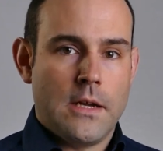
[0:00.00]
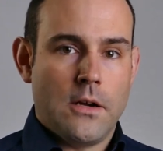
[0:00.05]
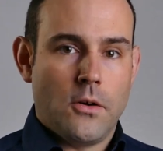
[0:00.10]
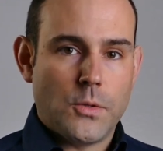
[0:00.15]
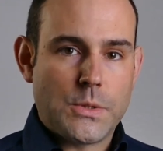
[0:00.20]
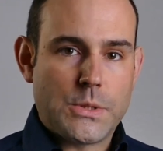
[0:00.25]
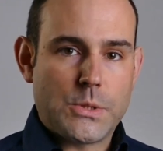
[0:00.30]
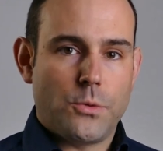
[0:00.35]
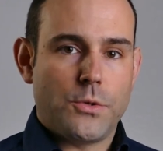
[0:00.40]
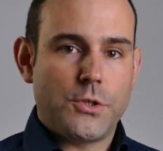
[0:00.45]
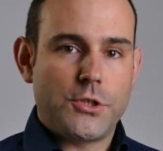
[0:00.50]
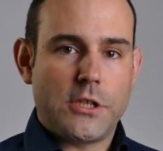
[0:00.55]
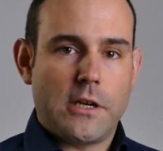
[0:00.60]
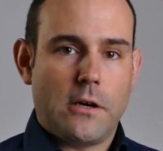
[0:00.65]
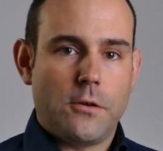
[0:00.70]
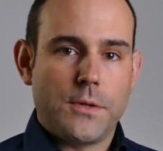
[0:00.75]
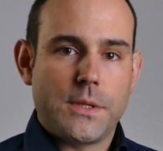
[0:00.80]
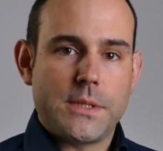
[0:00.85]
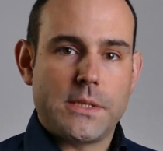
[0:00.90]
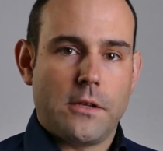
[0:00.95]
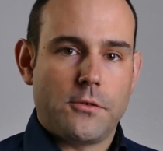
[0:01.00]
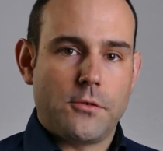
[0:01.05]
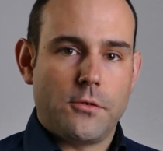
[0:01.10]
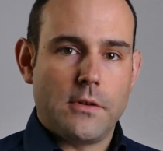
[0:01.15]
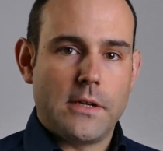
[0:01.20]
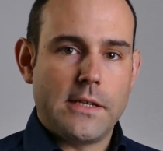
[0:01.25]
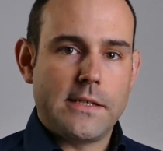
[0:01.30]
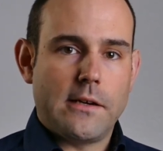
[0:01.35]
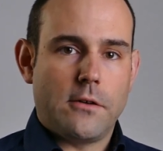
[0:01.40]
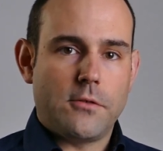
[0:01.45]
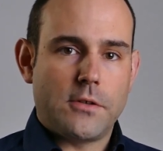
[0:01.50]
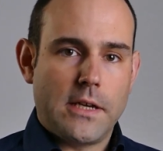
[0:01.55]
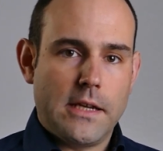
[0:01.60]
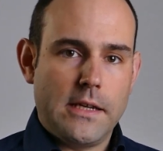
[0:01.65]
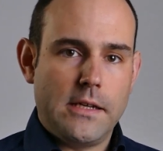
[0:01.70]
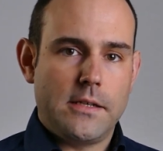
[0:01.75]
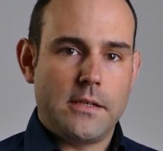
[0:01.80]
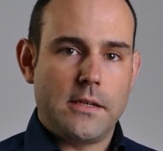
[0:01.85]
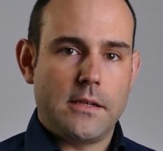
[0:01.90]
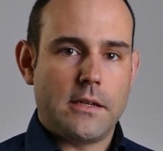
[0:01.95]
Und so erstaunt es natürlich auch
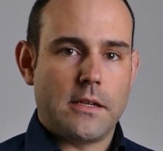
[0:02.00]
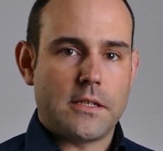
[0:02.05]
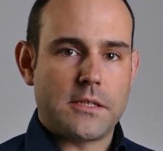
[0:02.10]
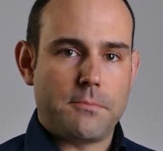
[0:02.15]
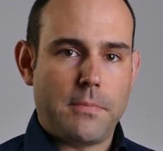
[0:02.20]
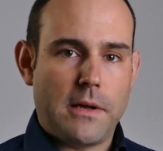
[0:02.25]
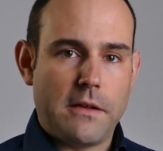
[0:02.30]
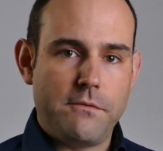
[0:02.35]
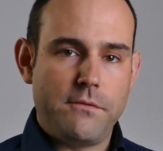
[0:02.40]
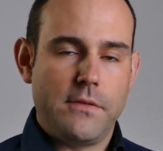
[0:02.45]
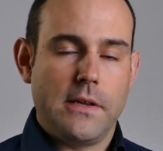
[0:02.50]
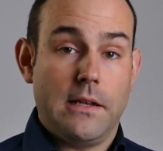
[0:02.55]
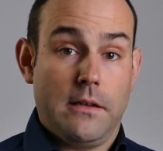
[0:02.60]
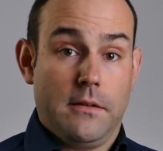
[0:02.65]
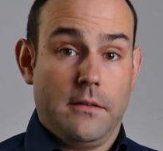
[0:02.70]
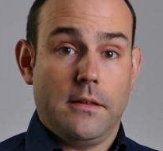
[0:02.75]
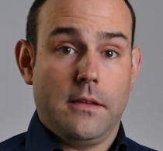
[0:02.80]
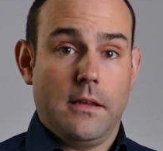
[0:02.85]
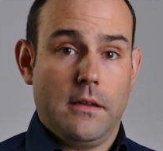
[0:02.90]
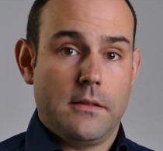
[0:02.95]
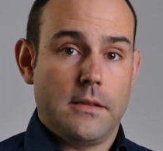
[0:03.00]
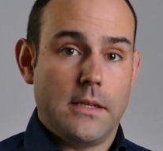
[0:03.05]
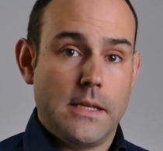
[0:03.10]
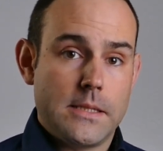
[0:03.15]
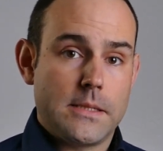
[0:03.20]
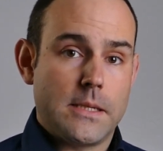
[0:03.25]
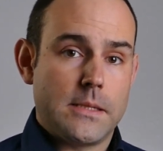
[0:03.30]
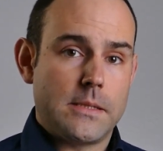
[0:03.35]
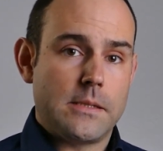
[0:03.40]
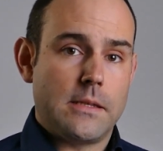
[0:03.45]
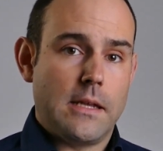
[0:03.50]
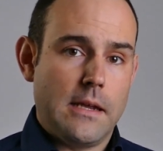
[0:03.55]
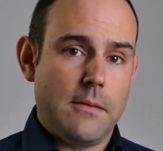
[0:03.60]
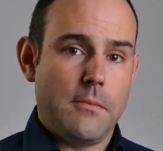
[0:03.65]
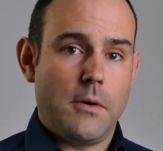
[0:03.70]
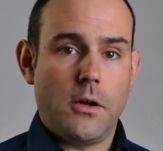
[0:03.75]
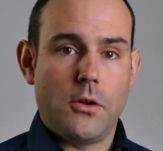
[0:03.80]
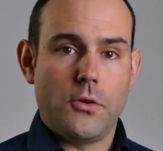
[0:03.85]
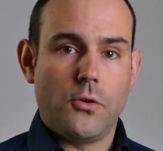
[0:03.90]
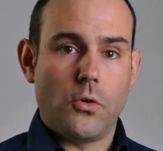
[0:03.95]
nicht, dass bei vielen dieses
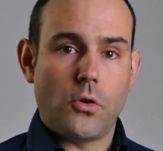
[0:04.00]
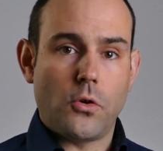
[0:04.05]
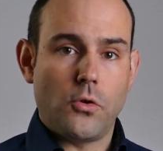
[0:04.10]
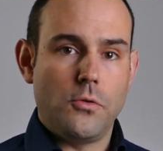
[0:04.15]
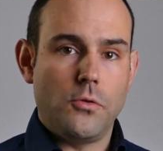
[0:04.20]
Thema noch